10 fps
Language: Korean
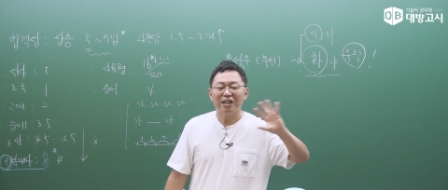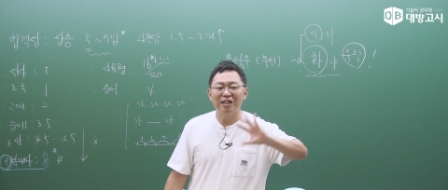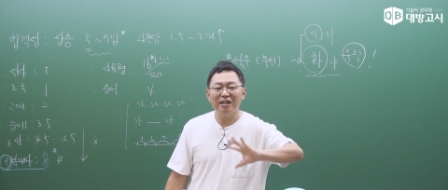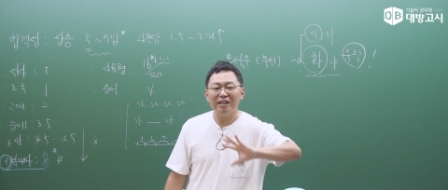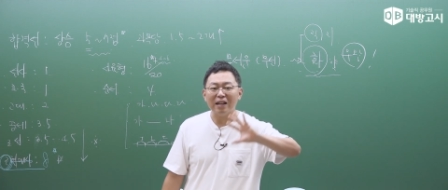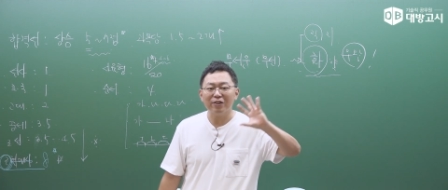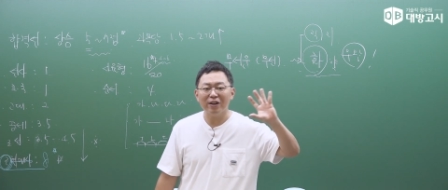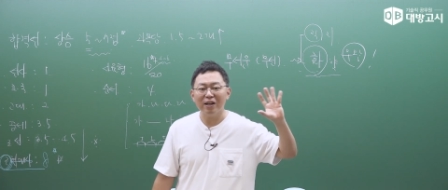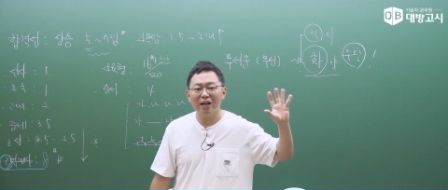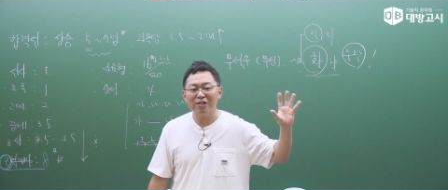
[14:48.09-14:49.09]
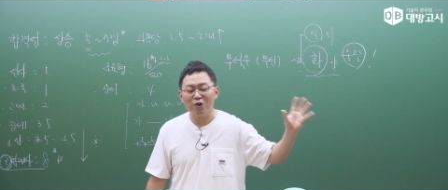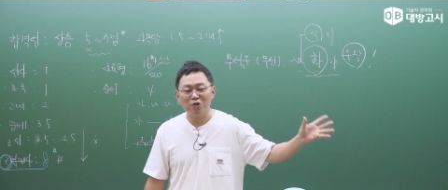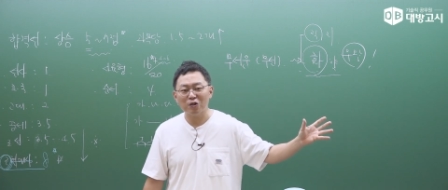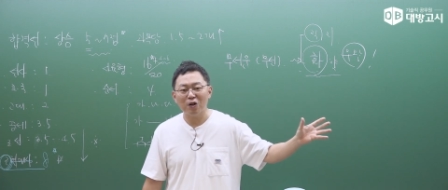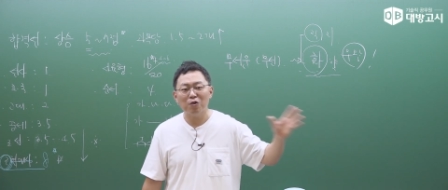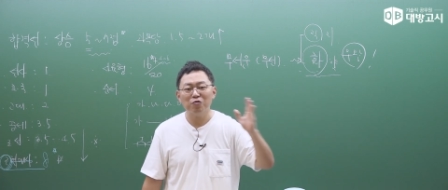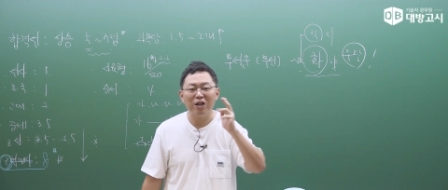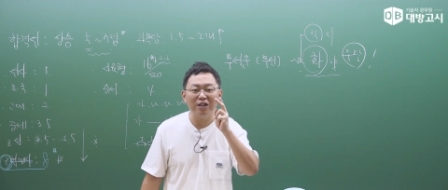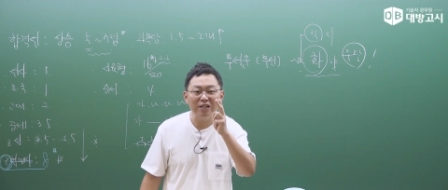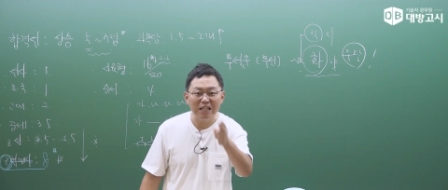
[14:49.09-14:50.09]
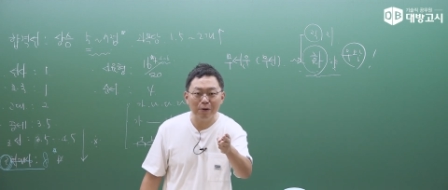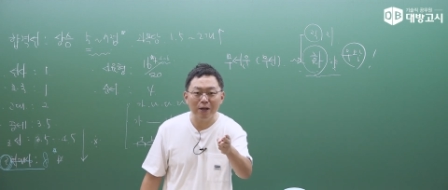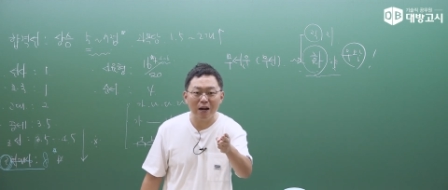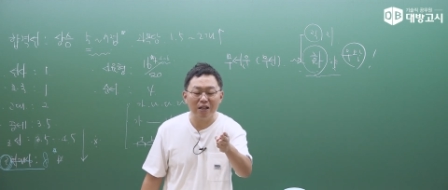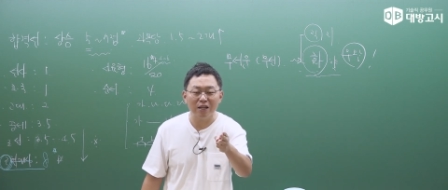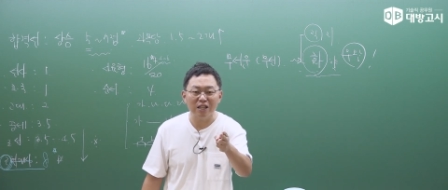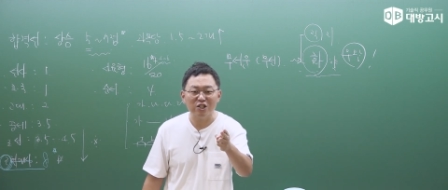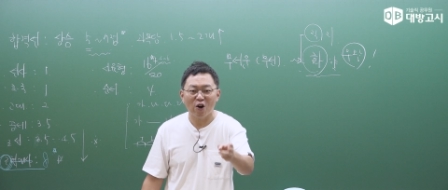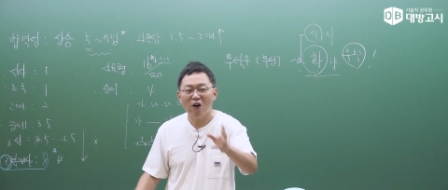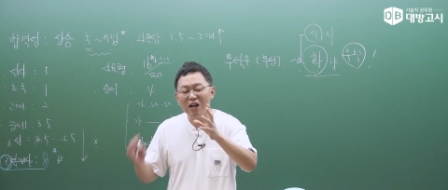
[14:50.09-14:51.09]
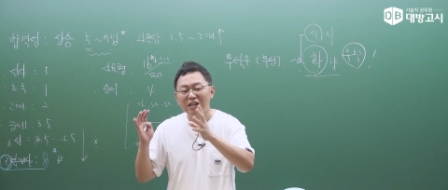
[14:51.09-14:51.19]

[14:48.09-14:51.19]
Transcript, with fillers: 그 약탈해 간 서적 가운데 의교회라는 게 있죠.